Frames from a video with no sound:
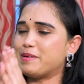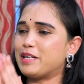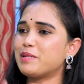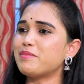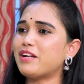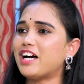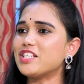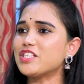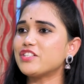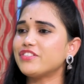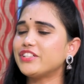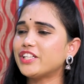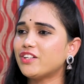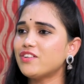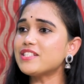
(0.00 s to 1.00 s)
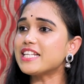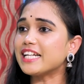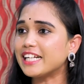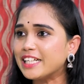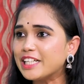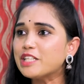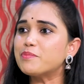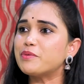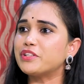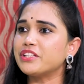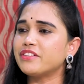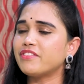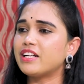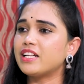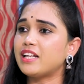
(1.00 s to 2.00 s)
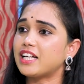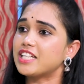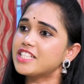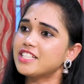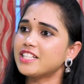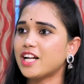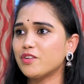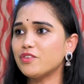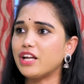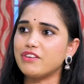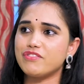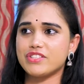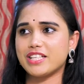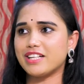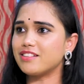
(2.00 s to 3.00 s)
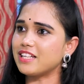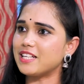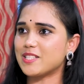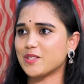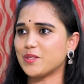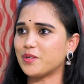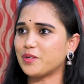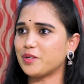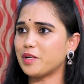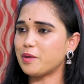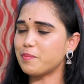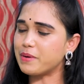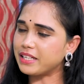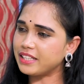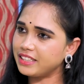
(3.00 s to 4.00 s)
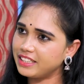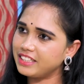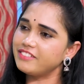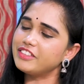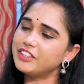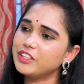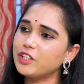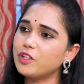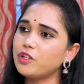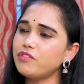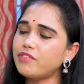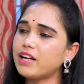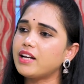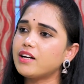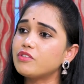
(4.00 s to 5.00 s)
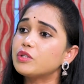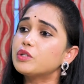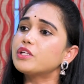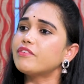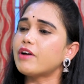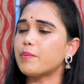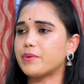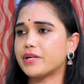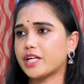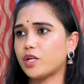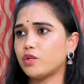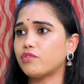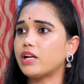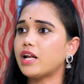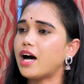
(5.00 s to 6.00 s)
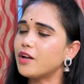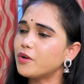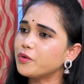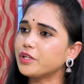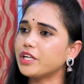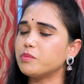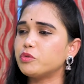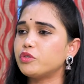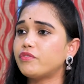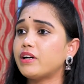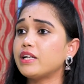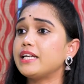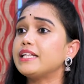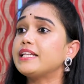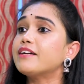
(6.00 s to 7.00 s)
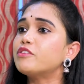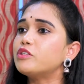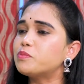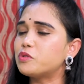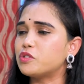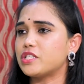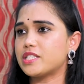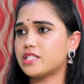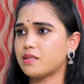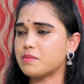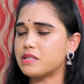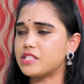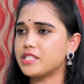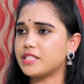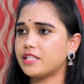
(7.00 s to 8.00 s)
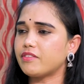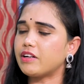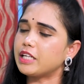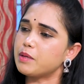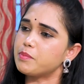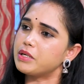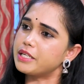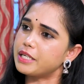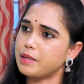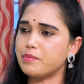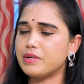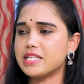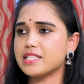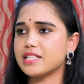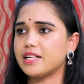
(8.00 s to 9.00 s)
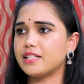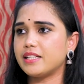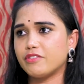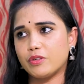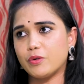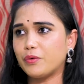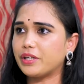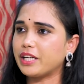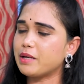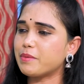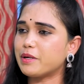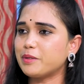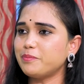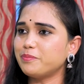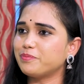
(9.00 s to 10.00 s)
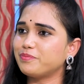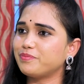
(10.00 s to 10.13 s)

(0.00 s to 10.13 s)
మేడం లాస్ట్ వీడియోలో సెకండ్ హ్యాండ్ పుట్టిన వాళ్ళ లక్షణాలు లైఫ్ స్టైల్ తెలుసుకున్నాం మరి ఈ వీడియోలో వాళ్ళ వృత్తి వ్యాపారాలు వాళ్ళ ఆరోగ్యము వాళ్ళు ఏ దేవుని పూజిస్తే మంచిది వాళ్ళకి ఏమైనా రెమెడీస్ కానీ ఏమైనా ఉంటాయా మేడం